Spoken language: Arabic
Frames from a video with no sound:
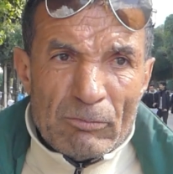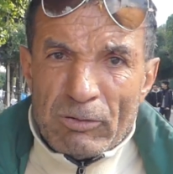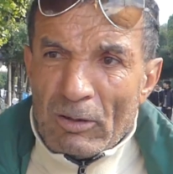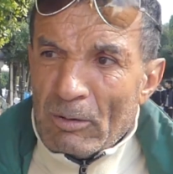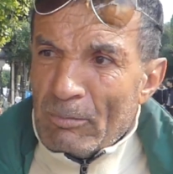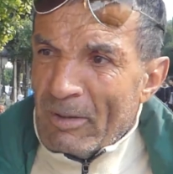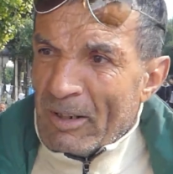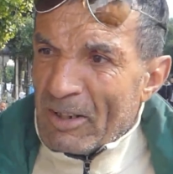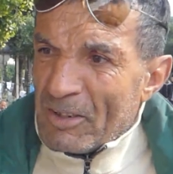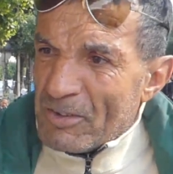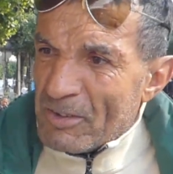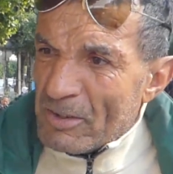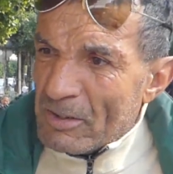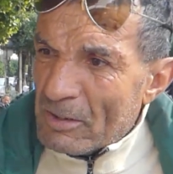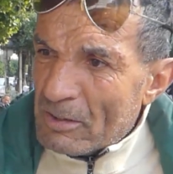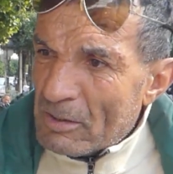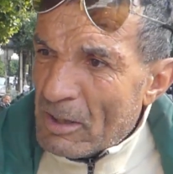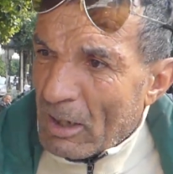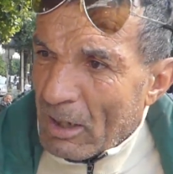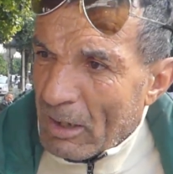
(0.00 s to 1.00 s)
في المارش
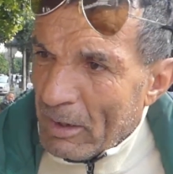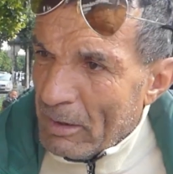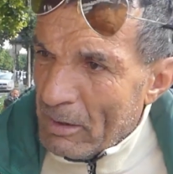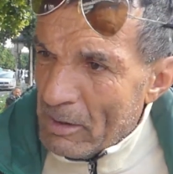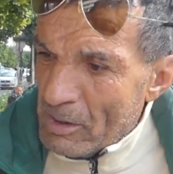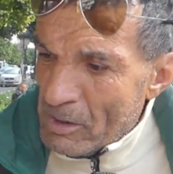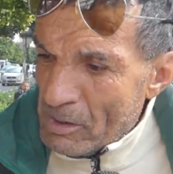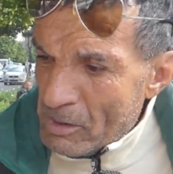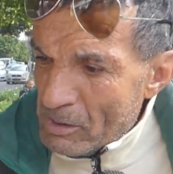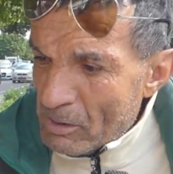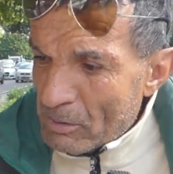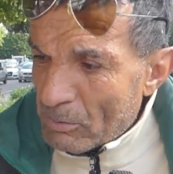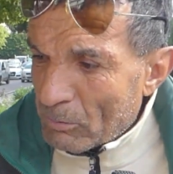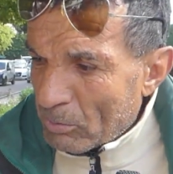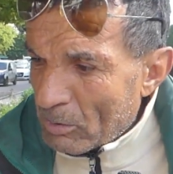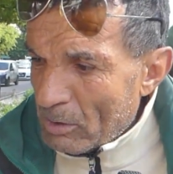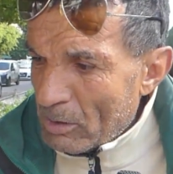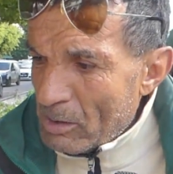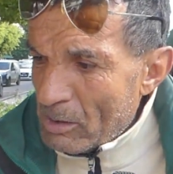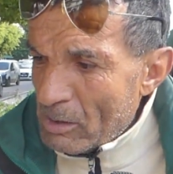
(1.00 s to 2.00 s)
تقضي
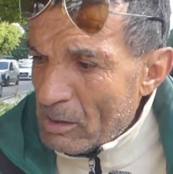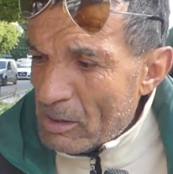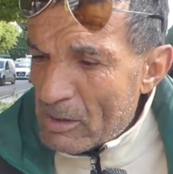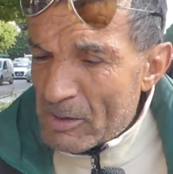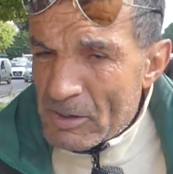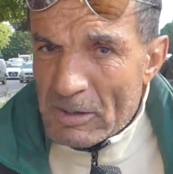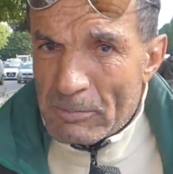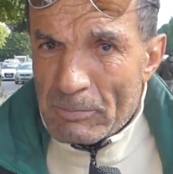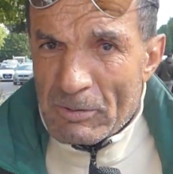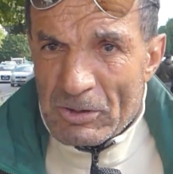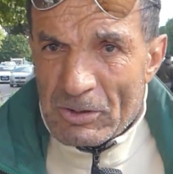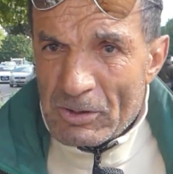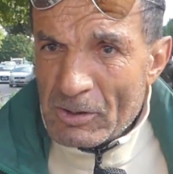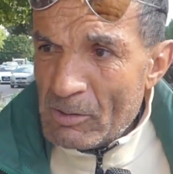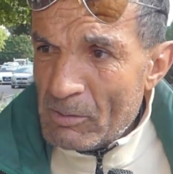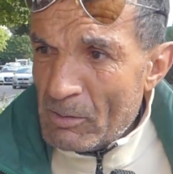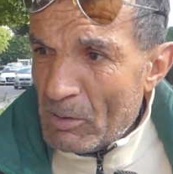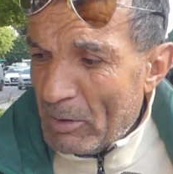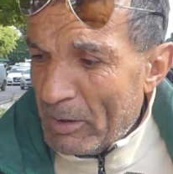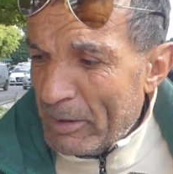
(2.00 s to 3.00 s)
يلز
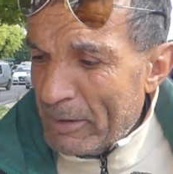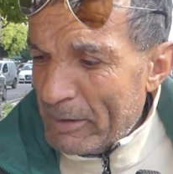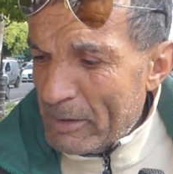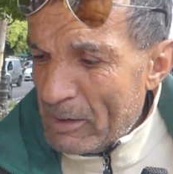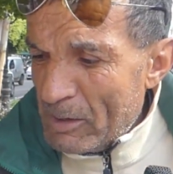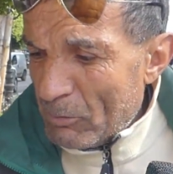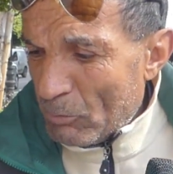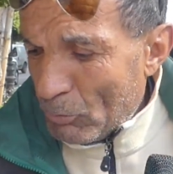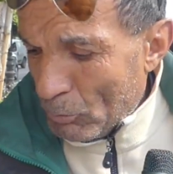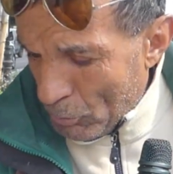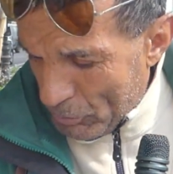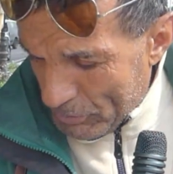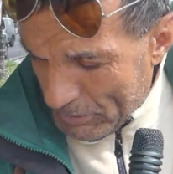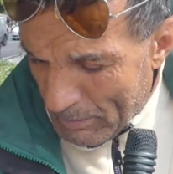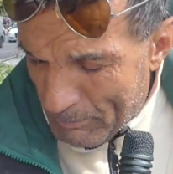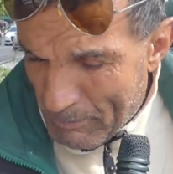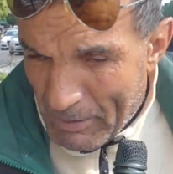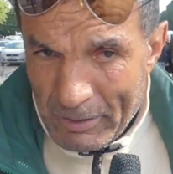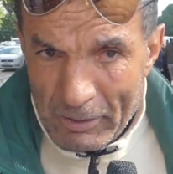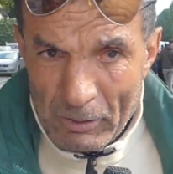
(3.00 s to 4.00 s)
ماشي عاد يستوش
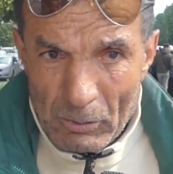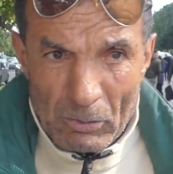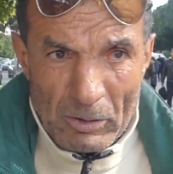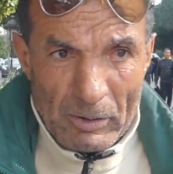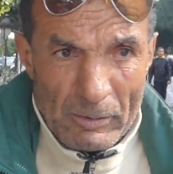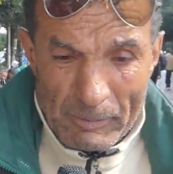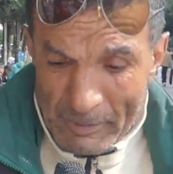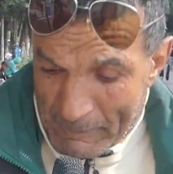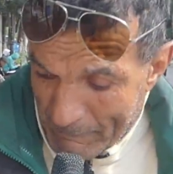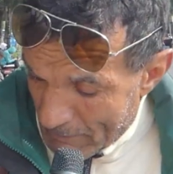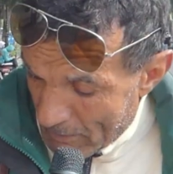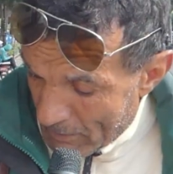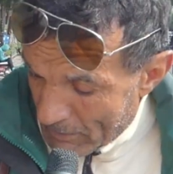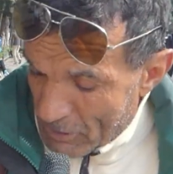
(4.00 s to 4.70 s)
محلول